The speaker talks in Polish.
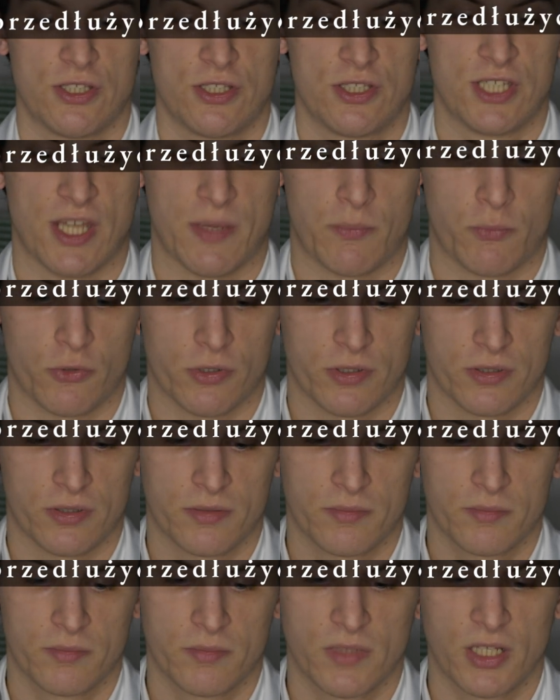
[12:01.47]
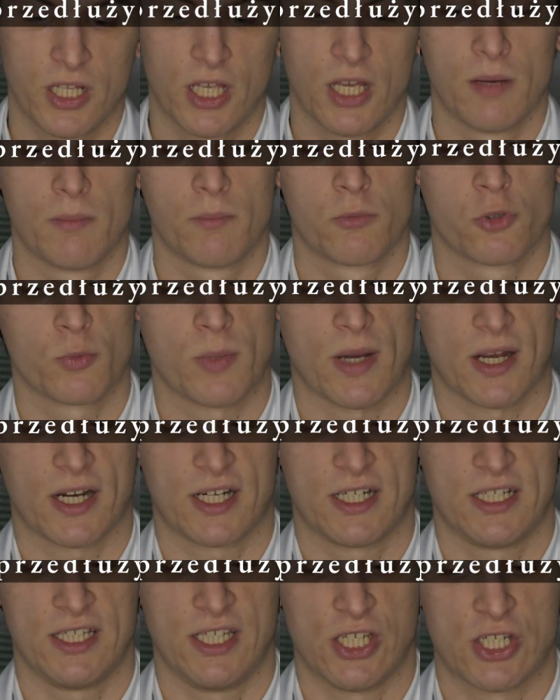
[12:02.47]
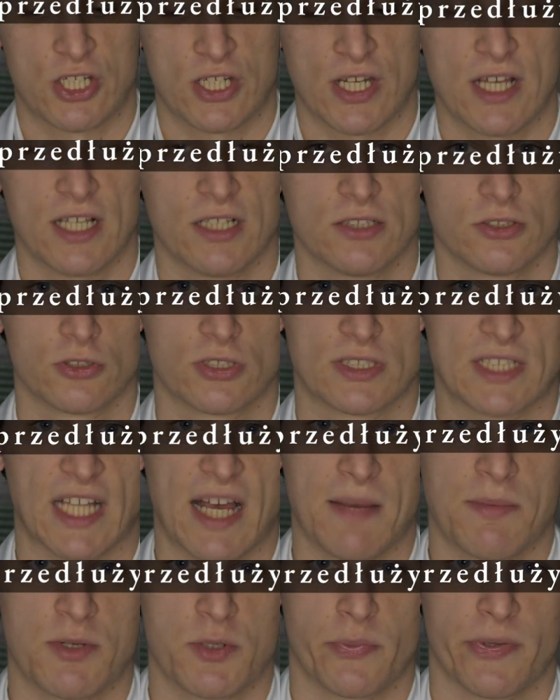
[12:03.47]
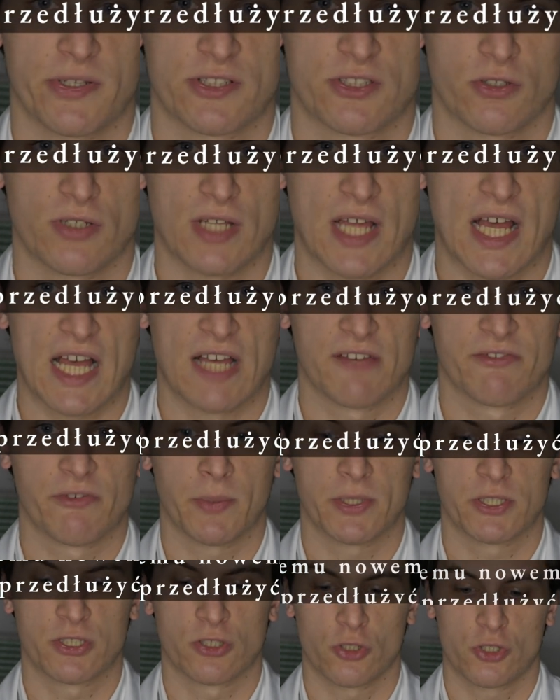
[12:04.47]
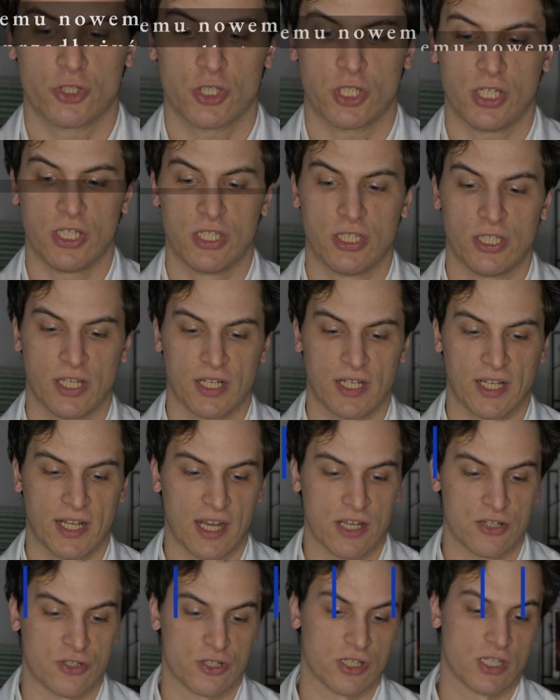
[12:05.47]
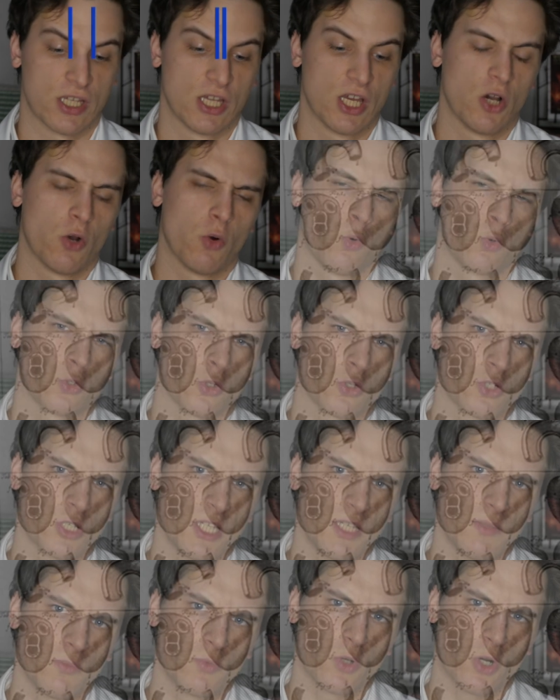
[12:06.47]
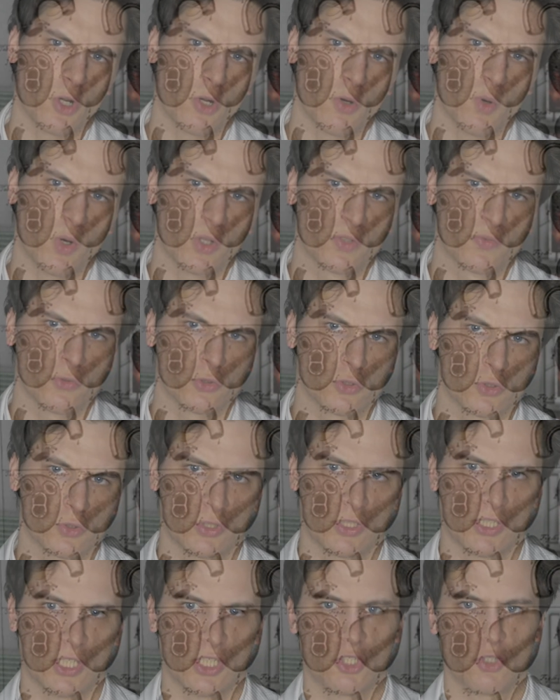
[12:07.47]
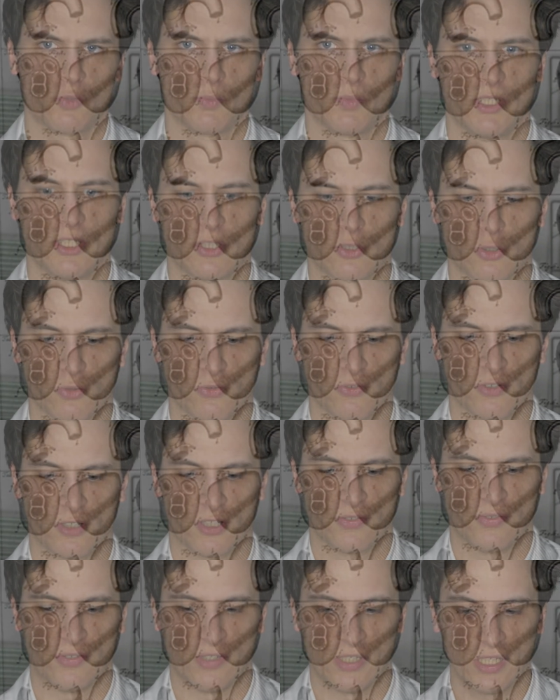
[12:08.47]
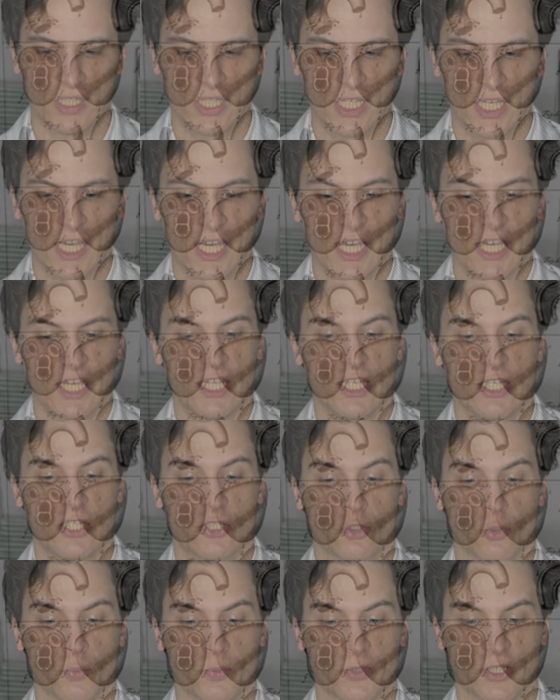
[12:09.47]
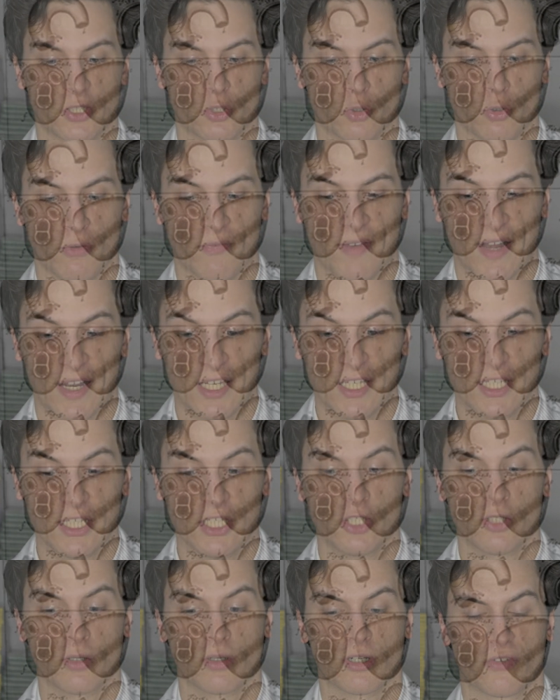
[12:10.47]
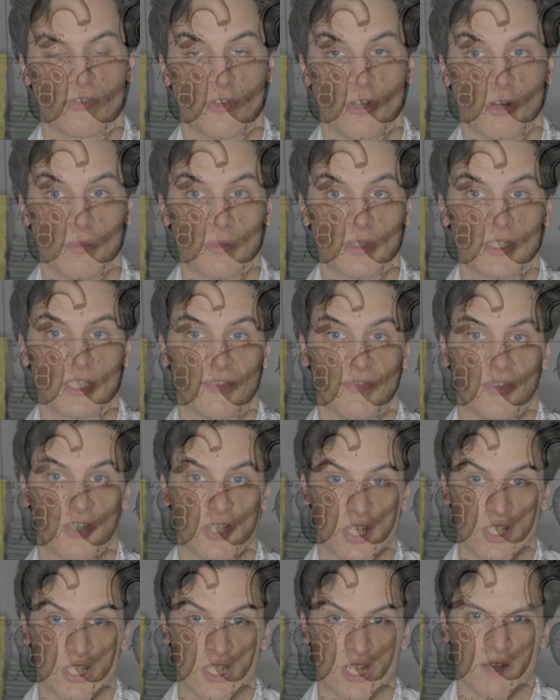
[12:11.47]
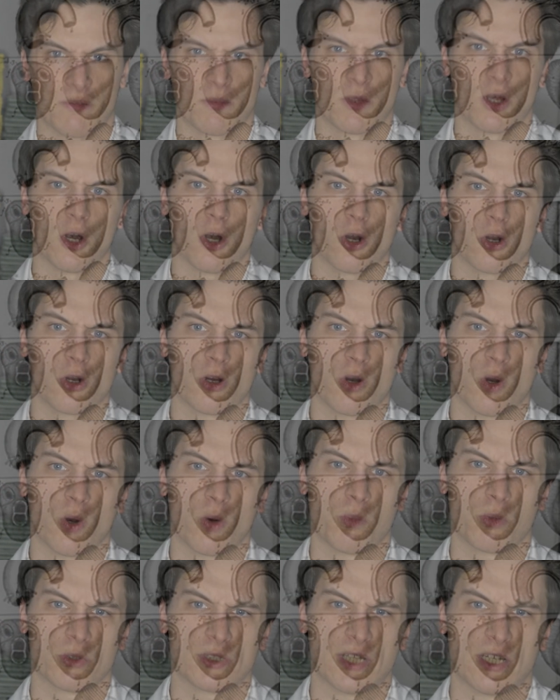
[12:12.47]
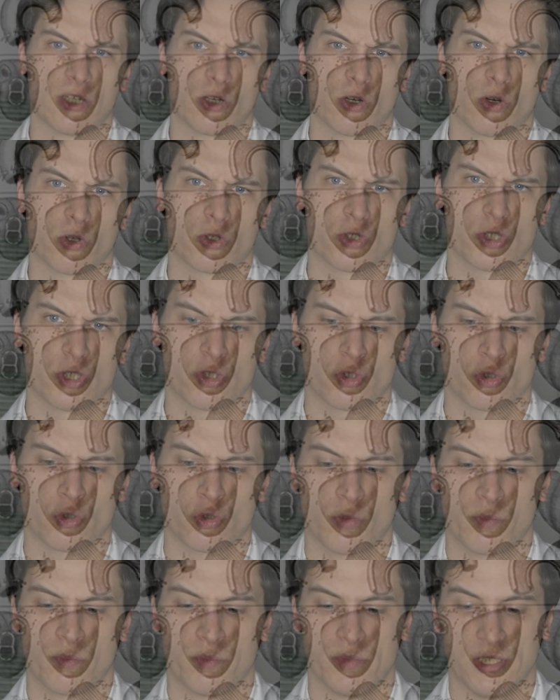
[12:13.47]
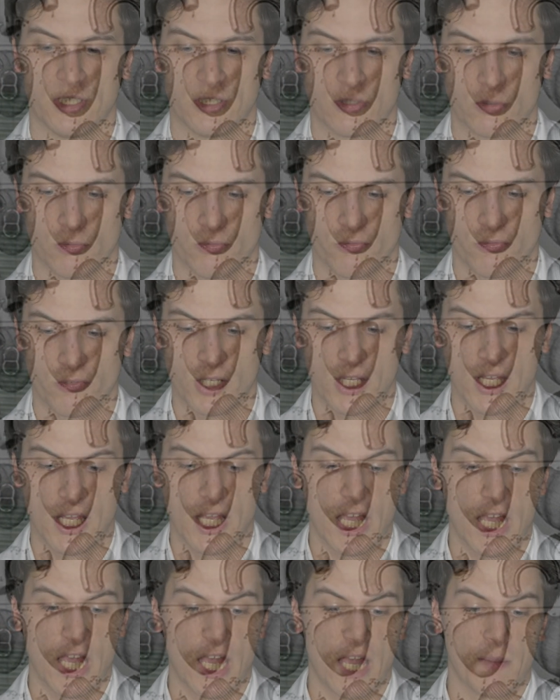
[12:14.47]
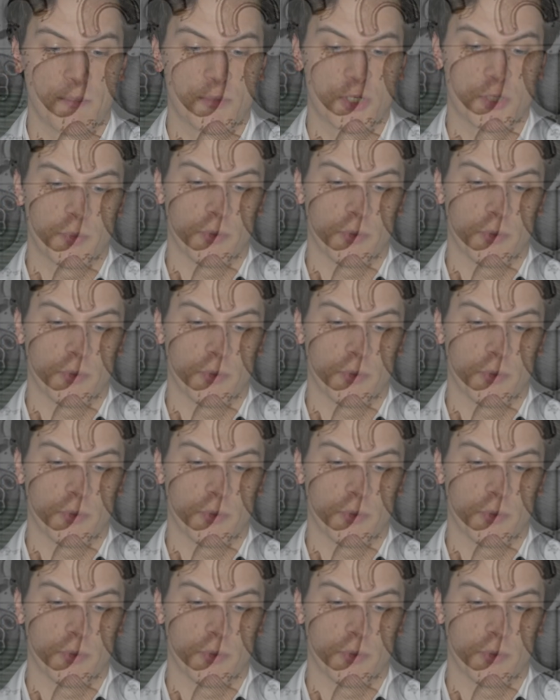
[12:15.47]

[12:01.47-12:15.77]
ciepły. Próba kliniczna została przeprowadzona w obecności innych lekarzy. Utoczyli mu około 210 ml krwi i substytuowali ją krwią zwierzęcia około, podali około 300 ml przy